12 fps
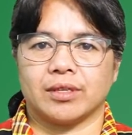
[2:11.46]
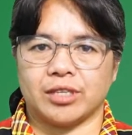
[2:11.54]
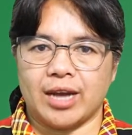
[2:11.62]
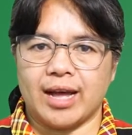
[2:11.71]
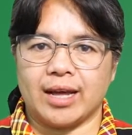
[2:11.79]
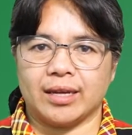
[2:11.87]

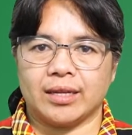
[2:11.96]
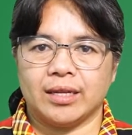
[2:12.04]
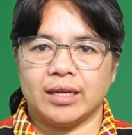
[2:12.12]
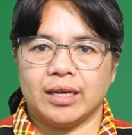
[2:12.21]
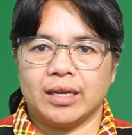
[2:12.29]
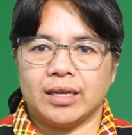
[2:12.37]
Siya.
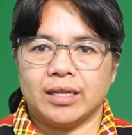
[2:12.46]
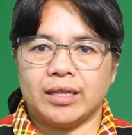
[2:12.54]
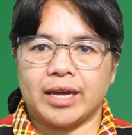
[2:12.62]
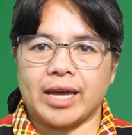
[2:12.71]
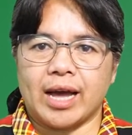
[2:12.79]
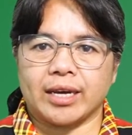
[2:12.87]

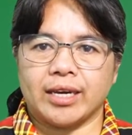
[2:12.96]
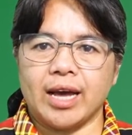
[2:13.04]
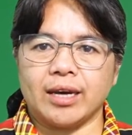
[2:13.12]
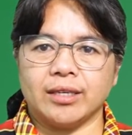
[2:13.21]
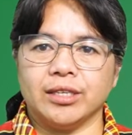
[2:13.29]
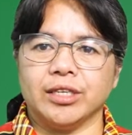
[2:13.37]

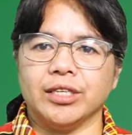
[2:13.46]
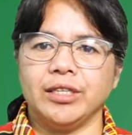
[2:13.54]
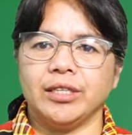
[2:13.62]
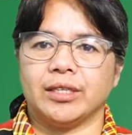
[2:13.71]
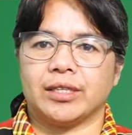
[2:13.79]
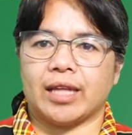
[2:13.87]
Dayakyak
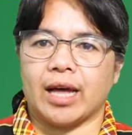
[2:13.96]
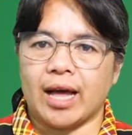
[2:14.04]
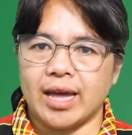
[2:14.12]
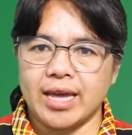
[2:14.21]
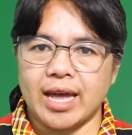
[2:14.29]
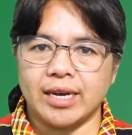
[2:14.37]
en
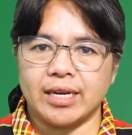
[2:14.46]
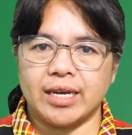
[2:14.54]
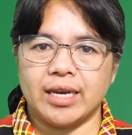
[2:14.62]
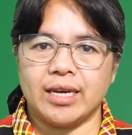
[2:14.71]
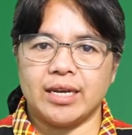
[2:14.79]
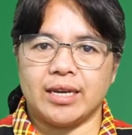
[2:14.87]
takayan
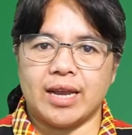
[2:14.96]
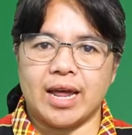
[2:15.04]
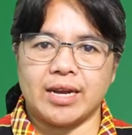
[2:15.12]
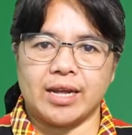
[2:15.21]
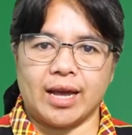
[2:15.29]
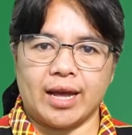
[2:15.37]
di
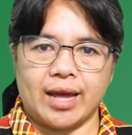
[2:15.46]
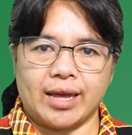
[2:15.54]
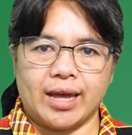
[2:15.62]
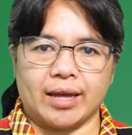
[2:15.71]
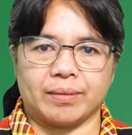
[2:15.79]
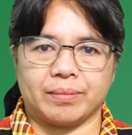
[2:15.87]

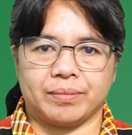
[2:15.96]
nanyakayak.